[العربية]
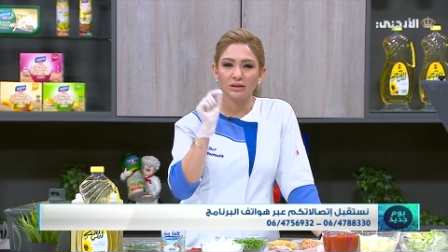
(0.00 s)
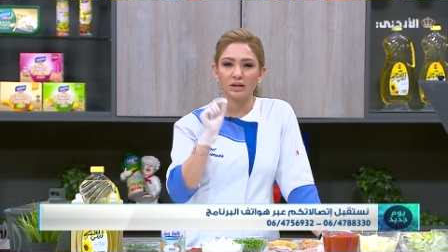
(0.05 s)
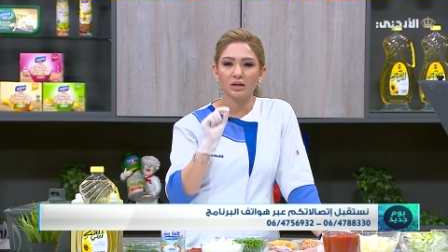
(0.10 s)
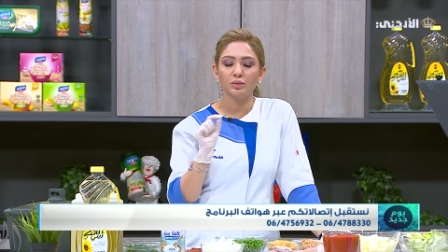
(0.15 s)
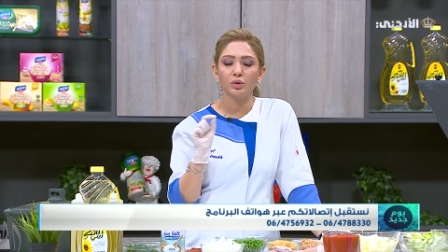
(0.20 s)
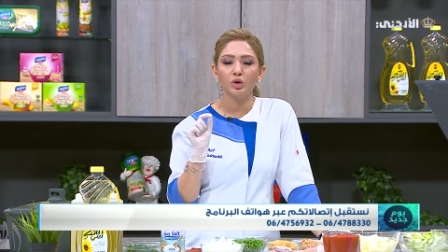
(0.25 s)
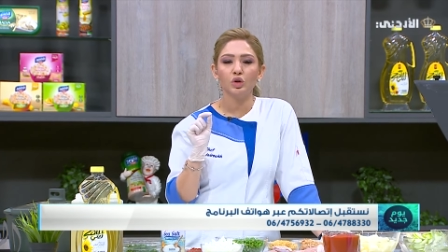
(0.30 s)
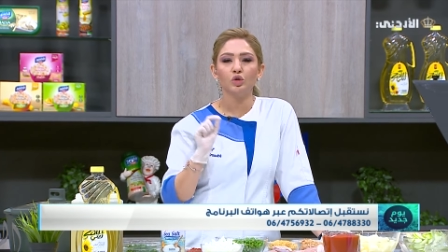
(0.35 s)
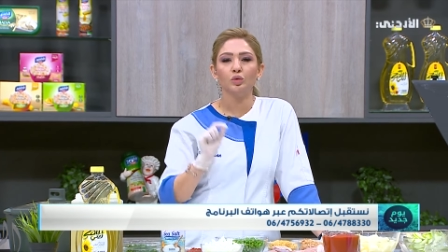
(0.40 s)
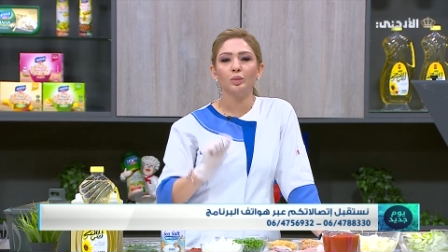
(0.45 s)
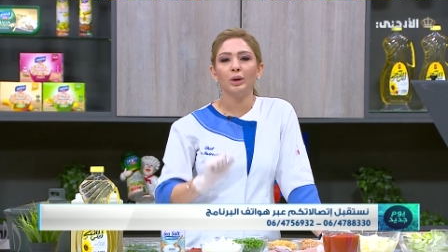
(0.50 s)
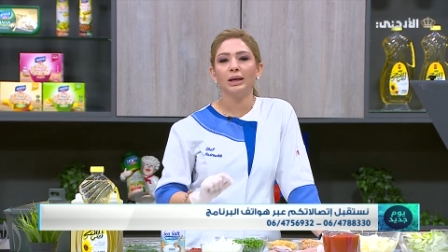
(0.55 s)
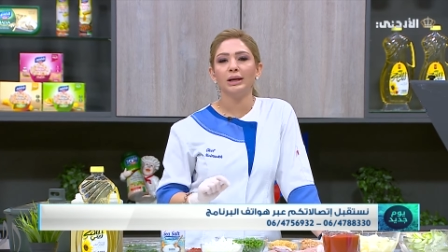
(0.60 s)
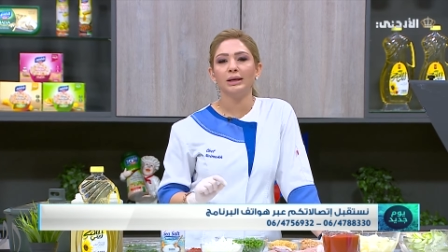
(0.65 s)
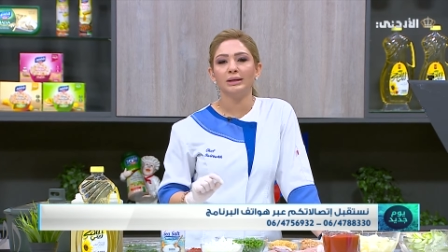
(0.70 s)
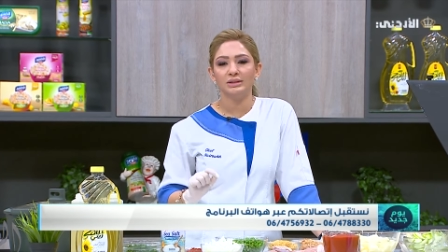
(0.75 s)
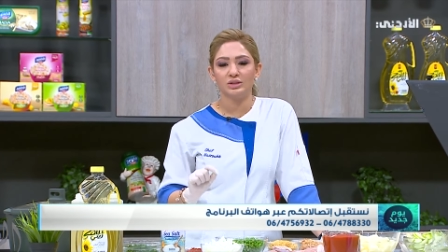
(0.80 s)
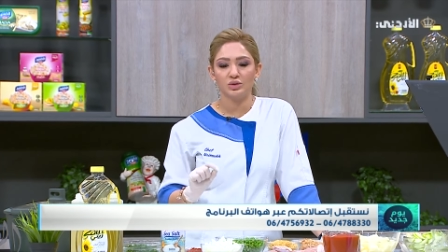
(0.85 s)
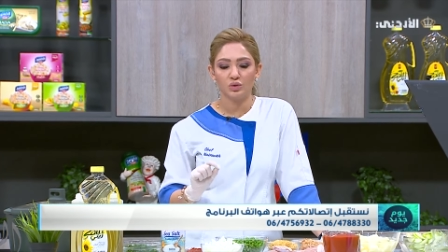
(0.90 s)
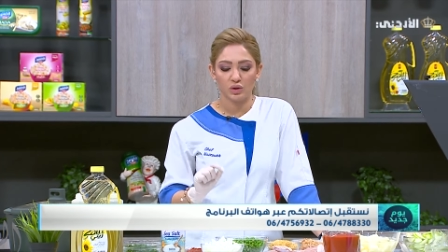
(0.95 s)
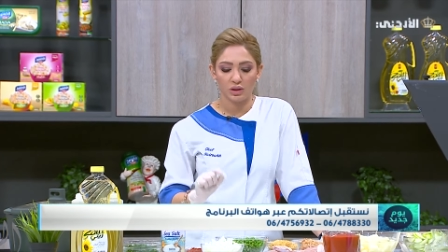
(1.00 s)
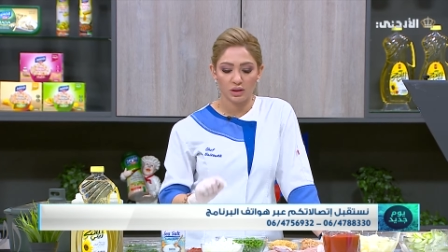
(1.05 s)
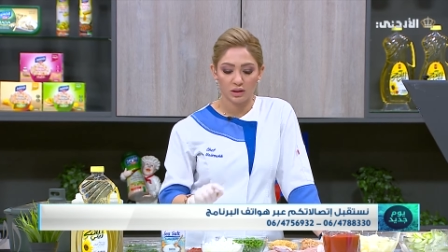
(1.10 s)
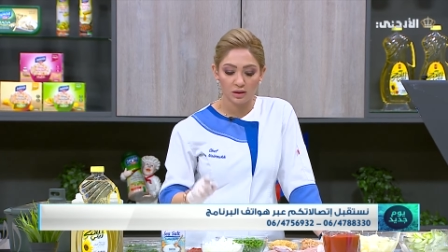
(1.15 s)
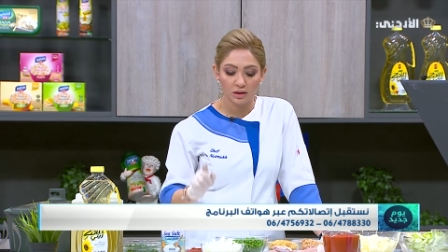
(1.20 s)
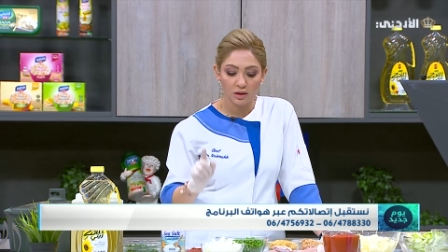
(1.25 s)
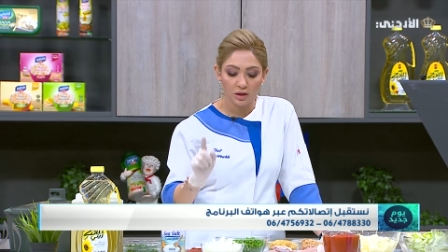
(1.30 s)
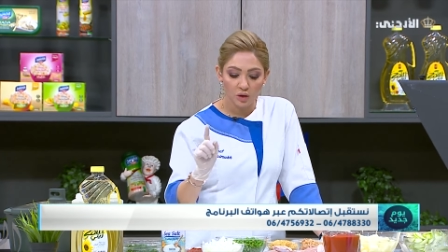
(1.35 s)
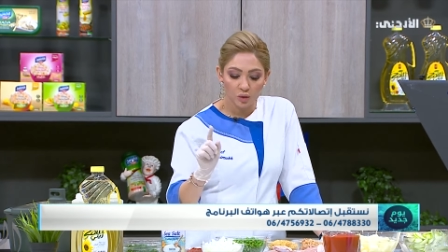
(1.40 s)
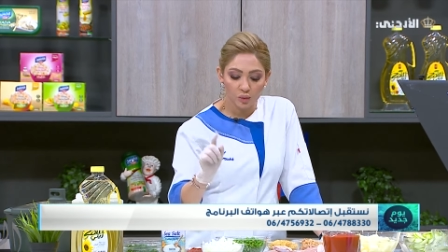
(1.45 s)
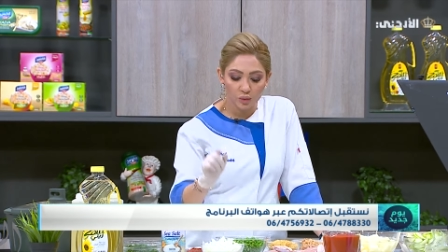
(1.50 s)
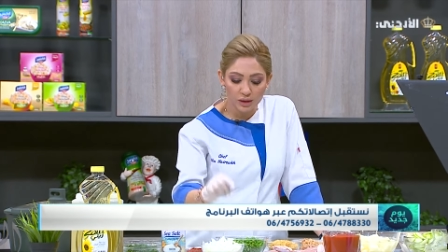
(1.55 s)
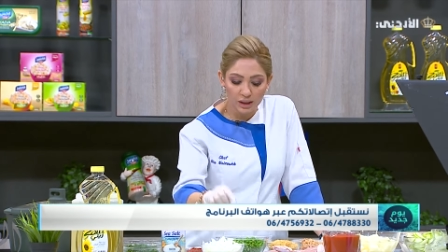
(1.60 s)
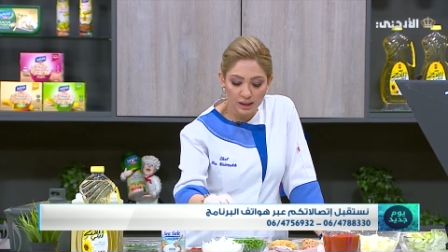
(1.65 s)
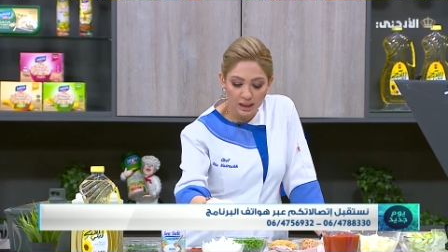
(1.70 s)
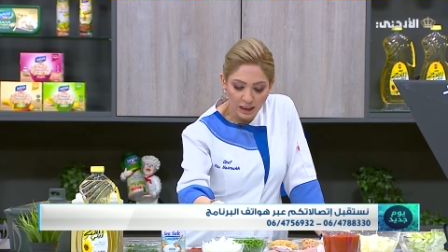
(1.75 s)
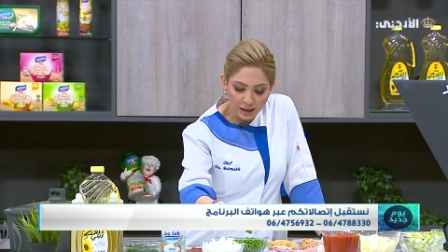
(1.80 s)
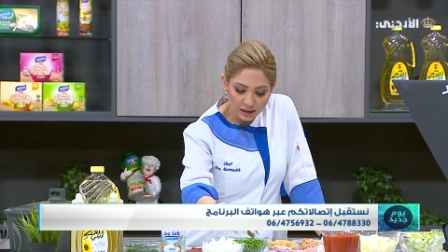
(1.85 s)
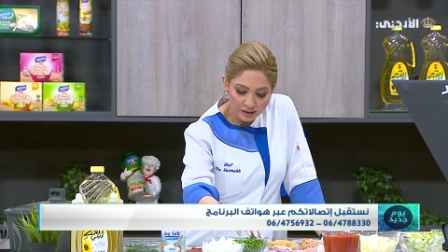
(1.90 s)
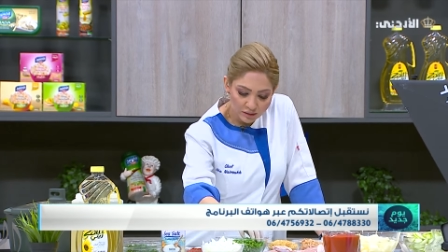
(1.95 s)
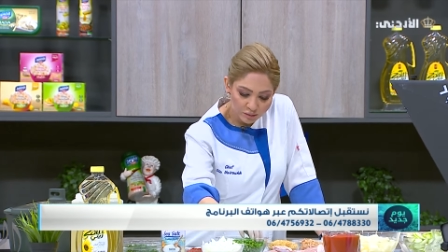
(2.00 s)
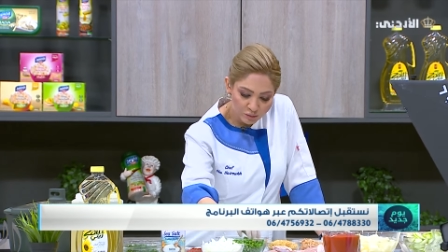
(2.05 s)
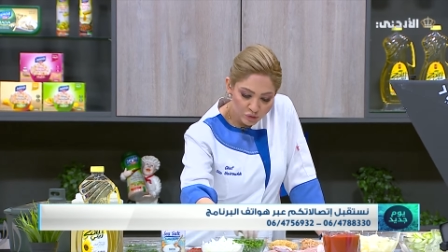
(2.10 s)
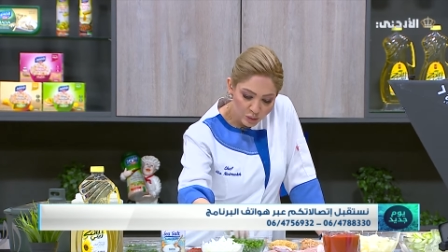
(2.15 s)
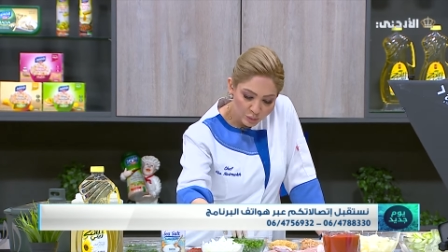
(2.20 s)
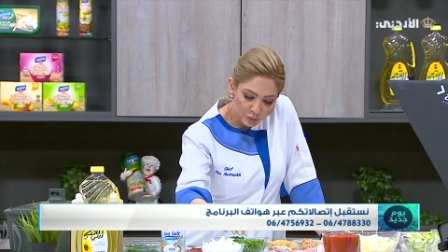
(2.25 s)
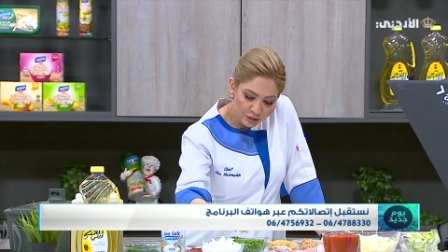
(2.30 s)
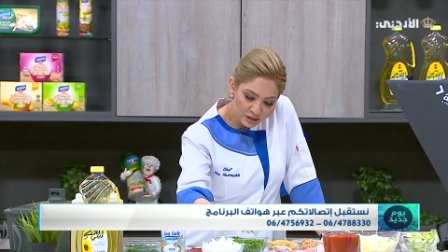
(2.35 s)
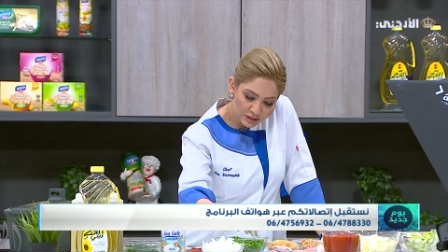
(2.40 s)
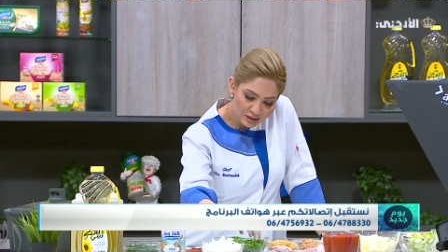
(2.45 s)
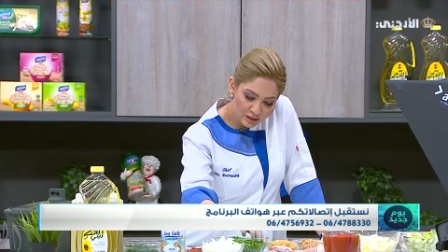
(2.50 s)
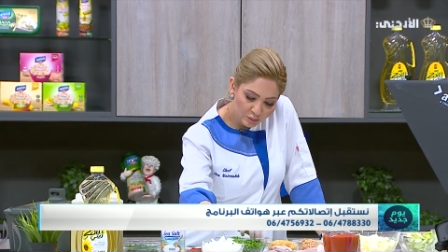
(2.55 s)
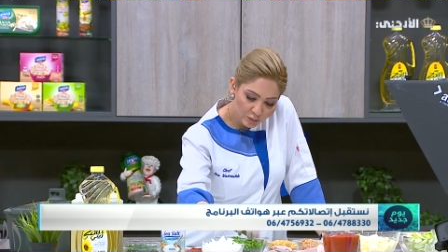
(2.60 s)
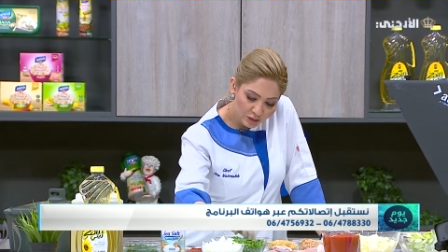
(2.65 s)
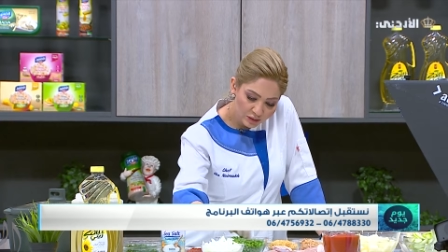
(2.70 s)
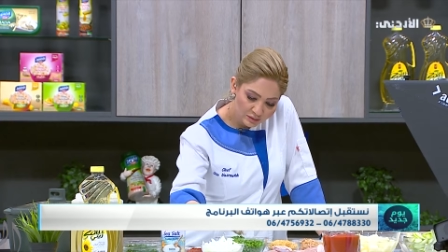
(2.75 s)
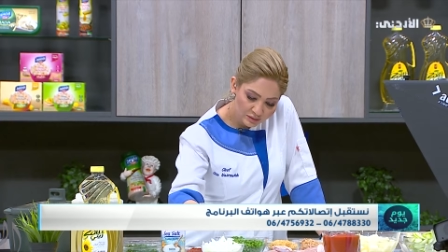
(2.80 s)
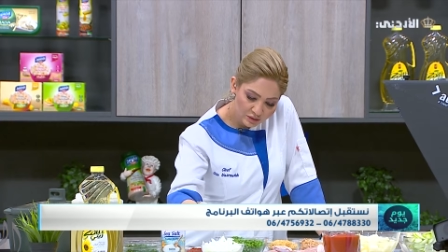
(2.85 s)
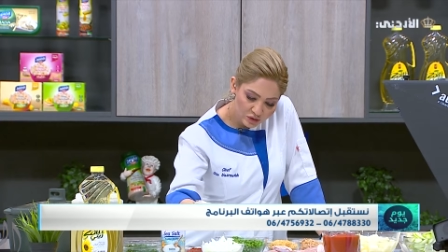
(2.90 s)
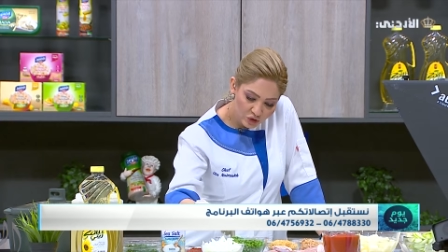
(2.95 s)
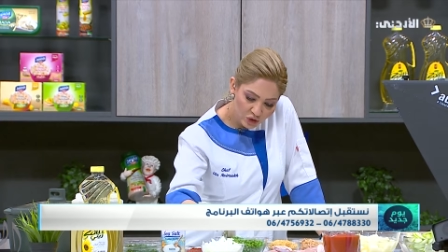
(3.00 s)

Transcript: كربون ومعلقة سكر، واذا كانت مجمدة زي ما انت